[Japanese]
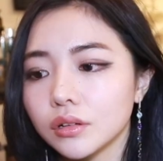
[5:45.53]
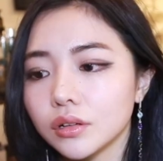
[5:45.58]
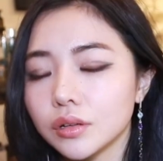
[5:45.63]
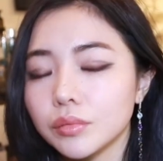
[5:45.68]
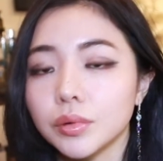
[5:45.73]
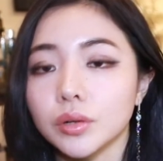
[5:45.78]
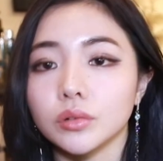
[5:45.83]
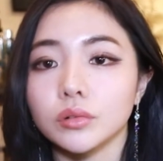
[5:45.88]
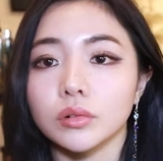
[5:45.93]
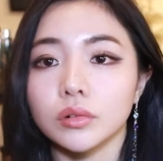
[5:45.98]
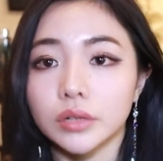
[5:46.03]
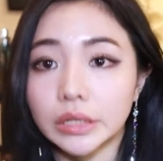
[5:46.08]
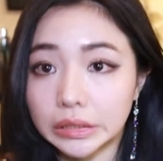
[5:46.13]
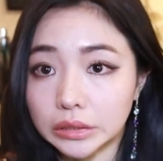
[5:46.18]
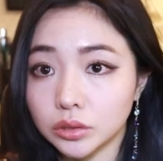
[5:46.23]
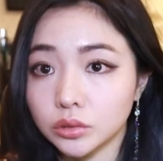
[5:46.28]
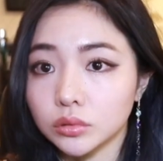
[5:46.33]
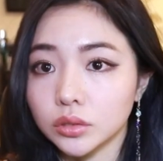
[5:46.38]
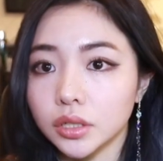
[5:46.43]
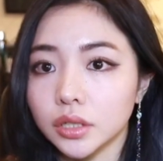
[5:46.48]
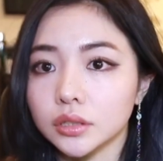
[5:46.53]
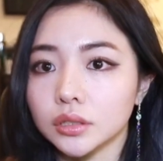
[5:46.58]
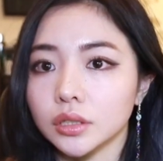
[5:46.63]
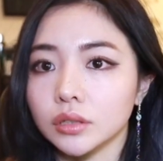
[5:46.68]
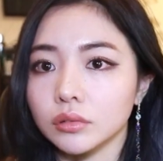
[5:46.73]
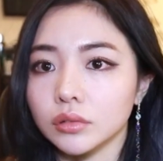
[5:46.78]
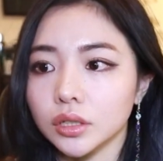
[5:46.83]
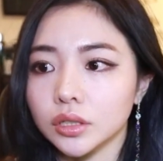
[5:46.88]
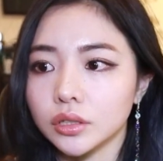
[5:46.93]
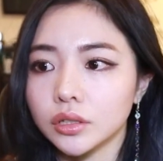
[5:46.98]
今の彼氏と出会った
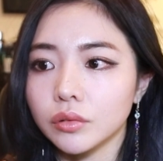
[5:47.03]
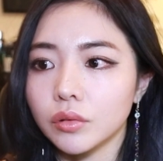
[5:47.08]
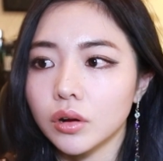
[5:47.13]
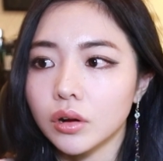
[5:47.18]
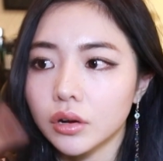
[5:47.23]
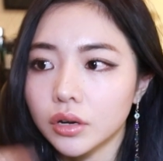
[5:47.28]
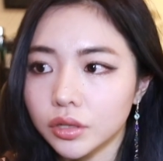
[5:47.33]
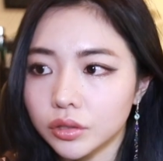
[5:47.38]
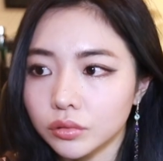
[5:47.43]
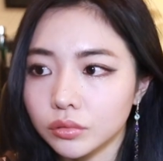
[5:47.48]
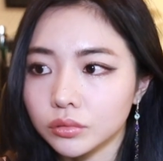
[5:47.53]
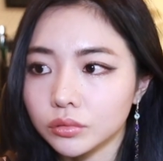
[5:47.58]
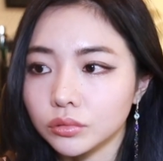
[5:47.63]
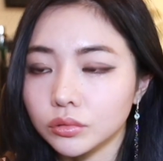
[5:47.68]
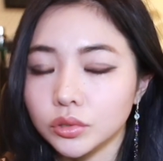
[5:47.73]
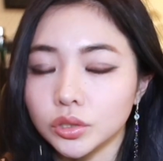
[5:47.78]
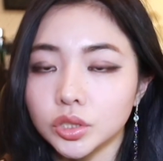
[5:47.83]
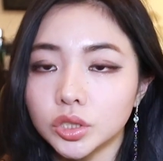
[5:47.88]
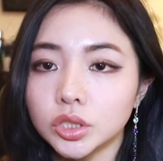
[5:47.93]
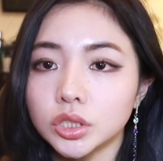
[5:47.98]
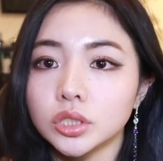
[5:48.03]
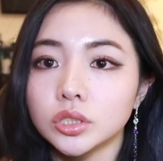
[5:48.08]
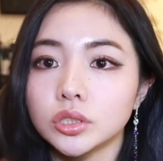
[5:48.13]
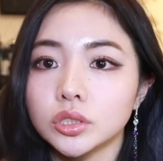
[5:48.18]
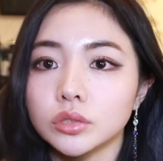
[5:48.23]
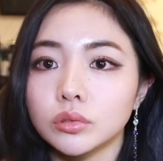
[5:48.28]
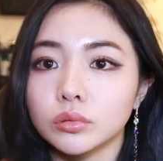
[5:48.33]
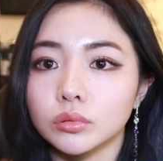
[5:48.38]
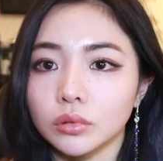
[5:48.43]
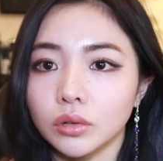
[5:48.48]
のはで別れて本当に1
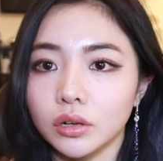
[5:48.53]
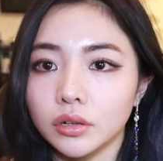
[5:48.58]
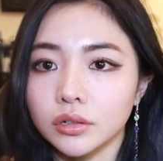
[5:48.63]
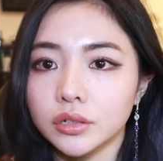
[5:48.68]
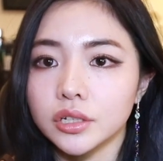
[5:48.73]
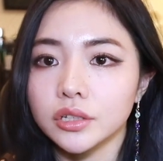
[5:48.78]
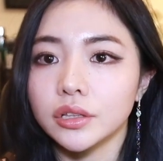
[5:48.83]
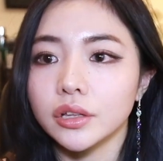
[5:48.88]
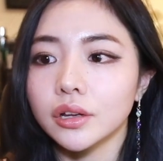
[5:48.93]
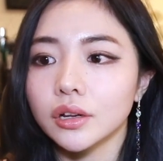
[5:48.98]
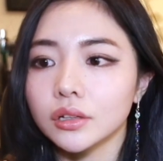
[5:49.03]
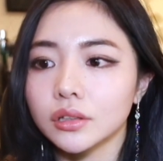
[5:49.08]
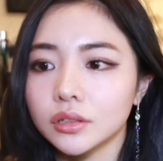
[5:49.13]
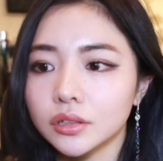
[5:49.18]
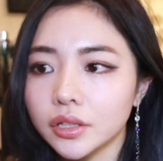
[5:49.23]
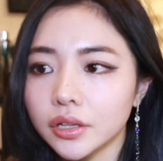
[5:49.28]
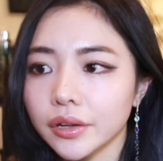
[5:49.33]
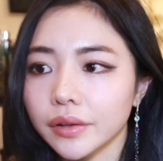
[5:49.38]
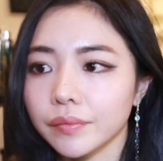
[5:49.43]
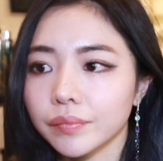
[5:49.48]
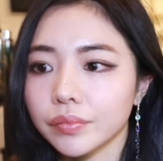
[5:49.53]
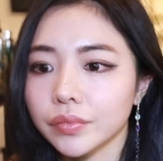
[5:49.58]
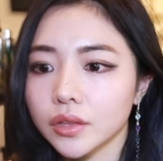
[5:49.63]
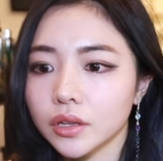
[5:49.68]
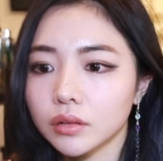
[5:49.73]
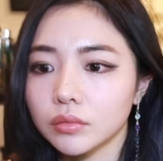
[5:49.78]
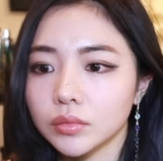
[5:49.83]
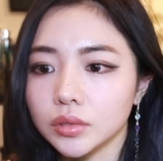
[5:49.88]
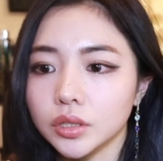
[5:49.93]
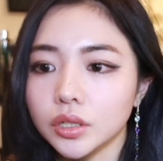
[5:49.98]
日後とかに出会って
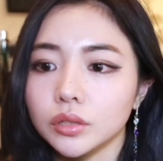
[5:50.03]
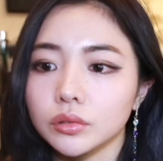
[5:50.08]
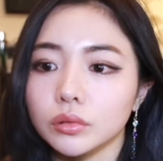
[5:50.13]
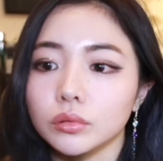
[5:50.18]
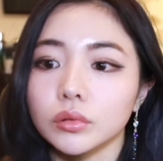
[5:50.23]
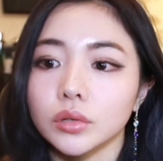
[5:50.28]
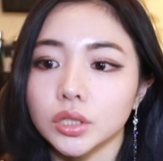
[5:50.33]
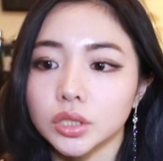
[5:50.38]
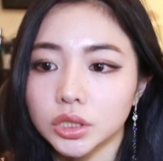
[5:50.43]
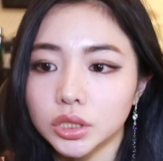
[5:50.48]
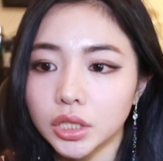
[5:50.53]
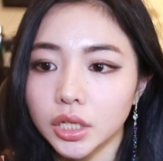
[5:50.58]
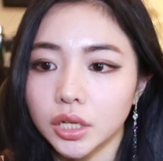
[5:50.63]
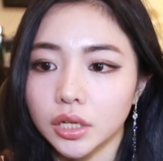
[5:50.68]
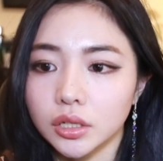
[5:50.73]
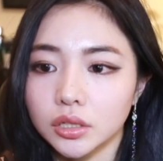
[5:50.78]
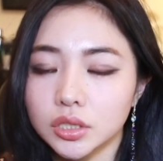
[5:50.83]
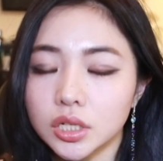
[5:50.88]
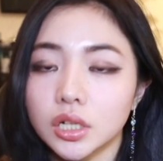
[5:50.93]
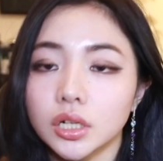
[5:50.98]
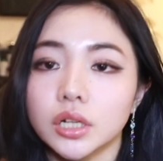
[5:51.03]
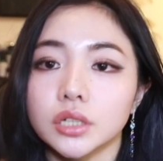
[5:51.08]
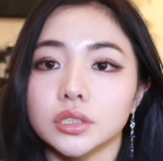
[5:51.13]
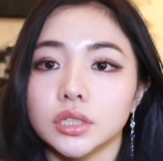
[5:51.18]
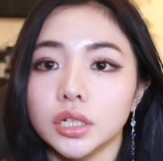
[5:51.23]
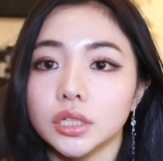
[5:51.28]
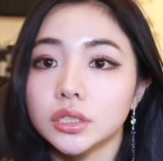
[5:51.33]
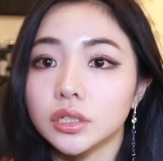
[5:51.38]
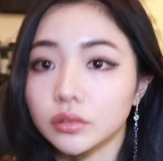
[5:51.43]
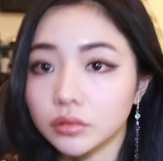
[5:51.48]
まあ、デートとかして3ヶ月
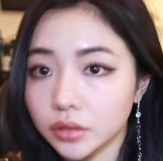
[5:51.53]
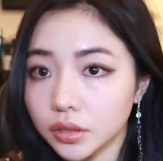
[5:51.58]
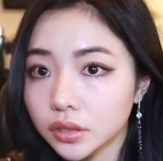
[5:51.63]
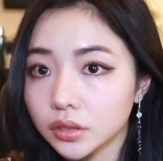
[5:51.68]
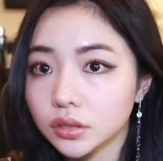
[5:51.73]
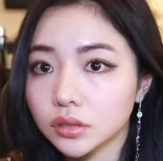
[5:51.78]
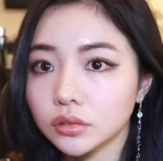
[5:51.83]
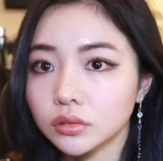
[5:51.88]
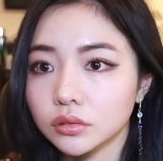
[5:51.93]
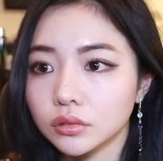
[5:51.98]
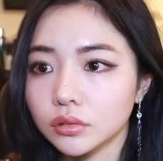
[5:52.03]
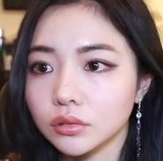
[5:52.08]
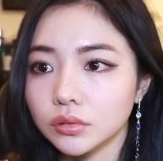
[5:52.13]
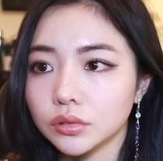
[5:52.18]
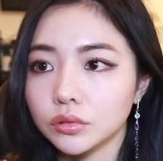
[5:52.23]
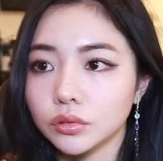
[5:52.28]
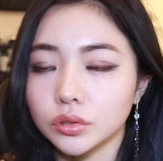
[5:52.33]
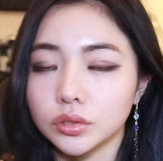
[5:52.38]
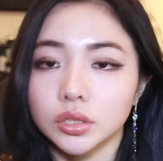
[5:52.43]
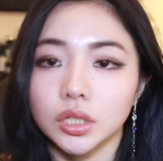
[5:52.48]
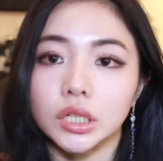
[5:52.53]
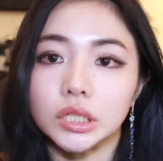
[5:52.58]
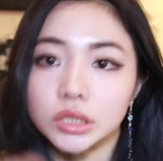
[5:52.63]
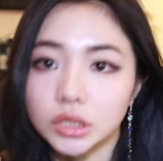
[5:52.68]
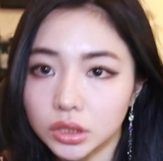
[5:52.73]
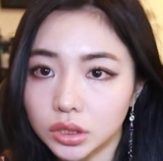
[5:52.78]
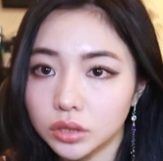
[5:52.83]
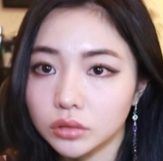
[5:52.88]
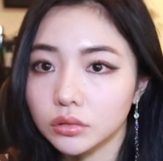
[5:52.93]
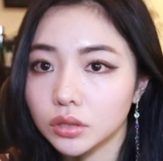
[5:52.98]
空いたのねそのドイツ帰っ
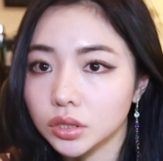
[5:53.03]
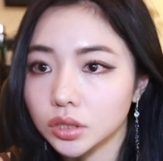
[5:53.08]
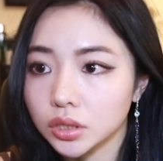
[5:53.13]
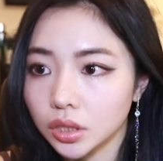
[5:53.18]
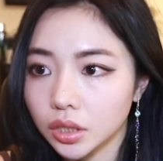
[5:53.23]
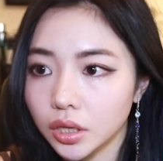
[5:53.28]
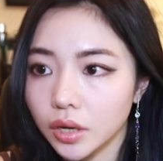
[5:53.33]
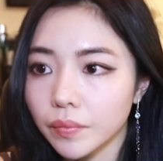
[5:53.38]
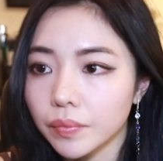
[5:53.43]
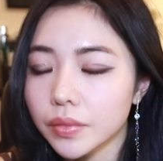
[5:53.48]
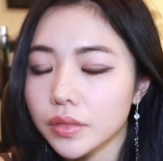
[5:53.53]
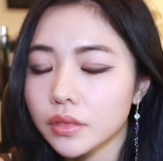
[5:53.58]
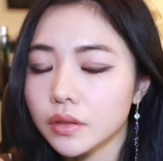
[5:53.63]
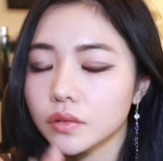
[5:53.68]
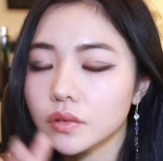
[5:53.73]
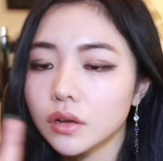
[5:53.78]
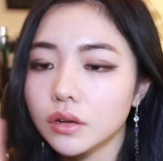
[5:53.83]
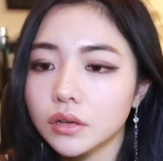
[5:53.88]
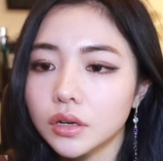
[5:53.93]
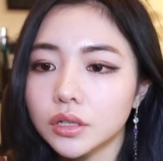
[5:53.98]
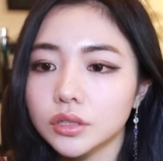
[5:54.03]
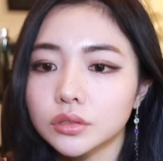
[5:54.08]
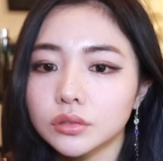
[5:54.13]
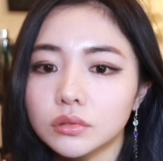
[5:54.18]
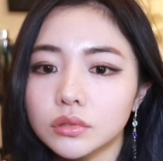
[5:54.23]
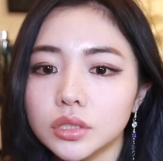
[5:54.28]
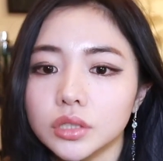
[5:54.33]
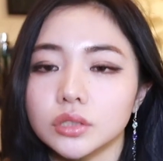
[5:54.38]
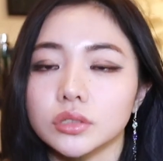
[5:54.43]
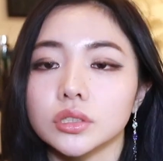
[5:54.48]
ちゃったりとかしたからで3ヶ月
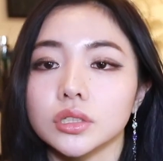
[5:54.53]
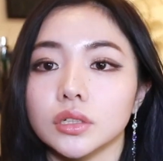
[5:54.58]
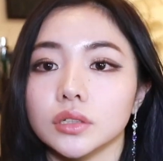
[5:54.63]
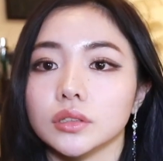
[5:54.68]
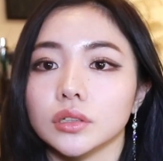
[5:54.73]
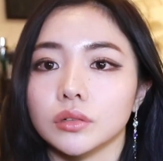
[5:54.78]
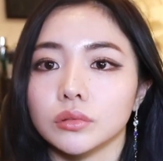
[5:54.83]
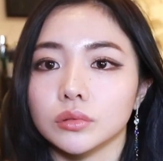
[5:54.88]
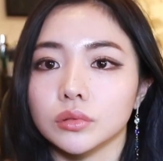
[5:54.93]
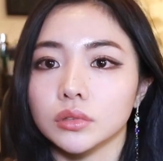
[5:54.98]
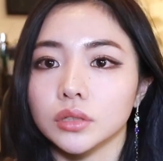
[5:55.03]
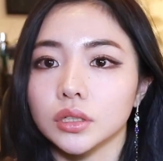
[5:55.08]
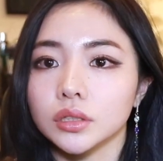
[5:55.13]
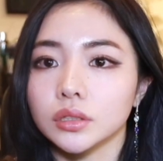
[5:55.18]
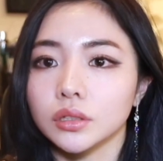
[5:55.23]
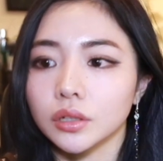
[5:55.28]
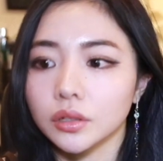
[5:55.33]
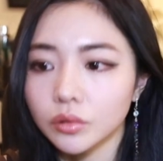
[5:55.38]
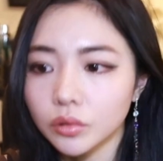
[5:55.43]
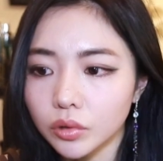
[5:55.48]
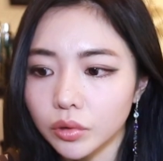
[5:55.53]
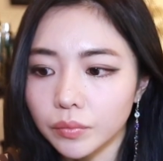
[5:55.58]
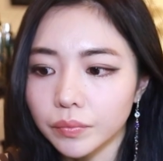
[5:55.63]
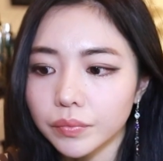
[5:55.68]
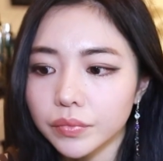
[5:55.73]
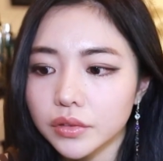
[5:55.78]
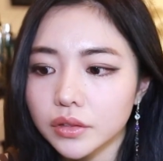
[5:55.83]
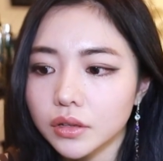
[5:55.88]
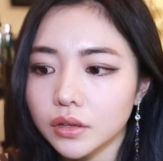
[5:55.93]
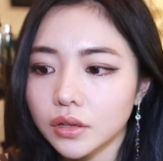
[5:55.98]
後に付き合ったことになったけど
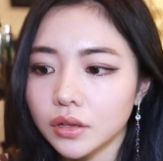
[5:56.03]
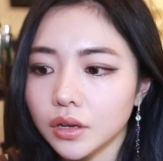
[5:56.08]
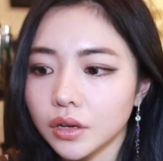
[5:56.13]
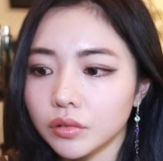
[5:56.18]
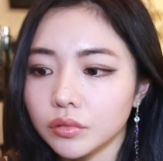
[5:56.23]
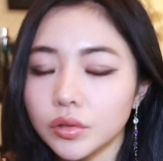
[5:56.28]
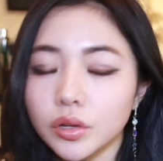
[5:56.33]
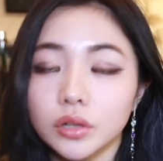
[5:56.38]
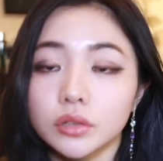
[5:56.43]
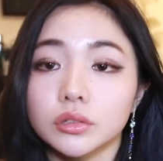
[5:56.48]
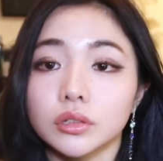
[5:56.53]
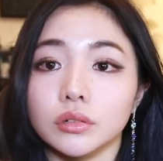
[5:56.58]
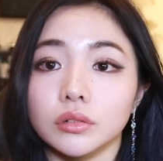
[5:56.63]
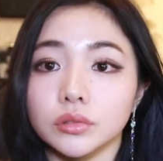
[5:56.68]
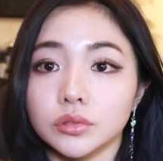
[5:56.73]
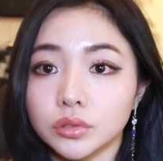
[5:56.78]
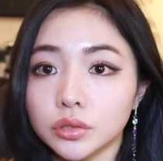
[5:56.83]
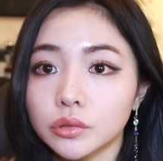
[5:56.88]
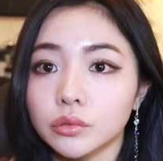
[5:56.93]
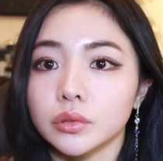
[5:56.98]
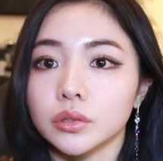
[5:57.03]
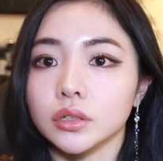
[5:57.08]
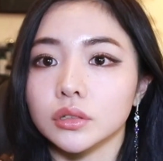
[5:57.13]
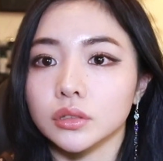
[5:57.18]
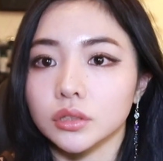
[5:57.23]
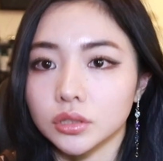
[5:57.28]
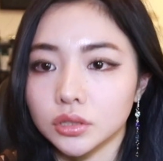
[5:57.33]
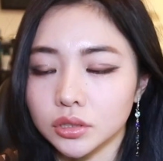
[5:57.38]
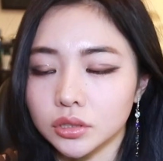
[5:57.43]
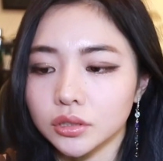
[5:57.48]
あの出会ったの次の日だっ
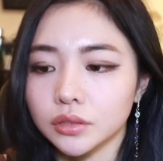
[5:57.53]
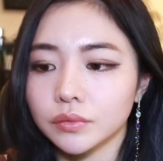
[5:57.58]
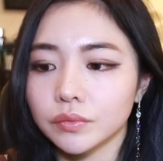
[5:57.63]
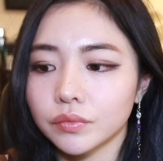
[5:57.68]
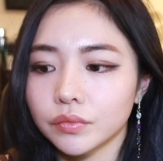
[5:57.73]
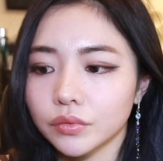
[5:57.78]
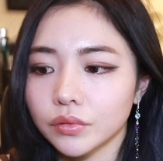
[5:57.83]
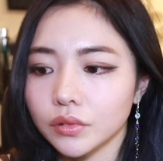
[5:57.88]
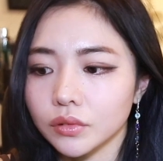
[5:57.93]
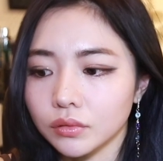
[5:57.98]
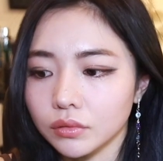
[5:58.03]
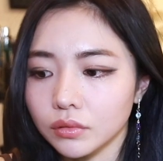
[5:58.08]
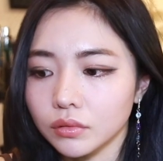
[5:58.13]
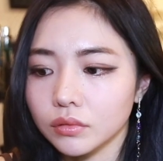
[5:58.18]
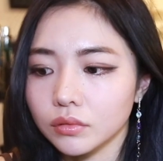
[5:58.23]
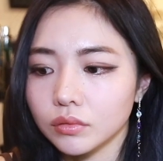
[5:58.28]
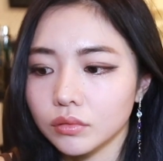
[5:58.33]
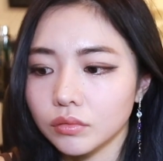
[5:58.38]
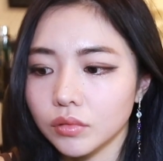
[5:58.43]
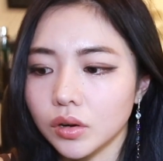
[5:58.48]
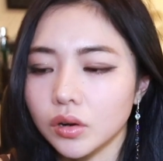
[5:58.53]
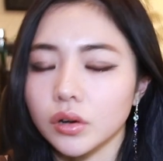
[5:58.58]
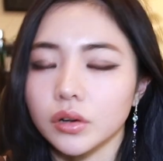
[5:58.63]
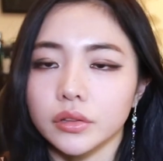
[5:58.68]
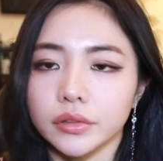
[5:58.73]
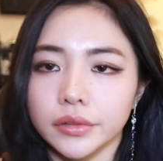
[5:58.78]
たし、うん、別れ